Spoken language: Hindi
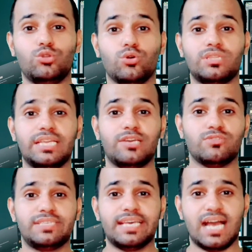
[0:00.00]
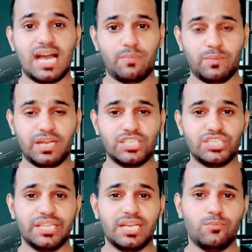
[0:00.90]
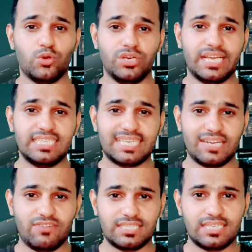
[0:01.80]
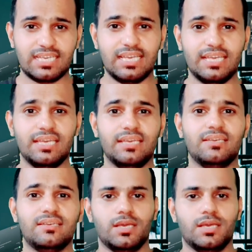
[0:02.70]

दो तरीक़ों से आप अपना चैनल मोनिटाइज करवा सकेंगे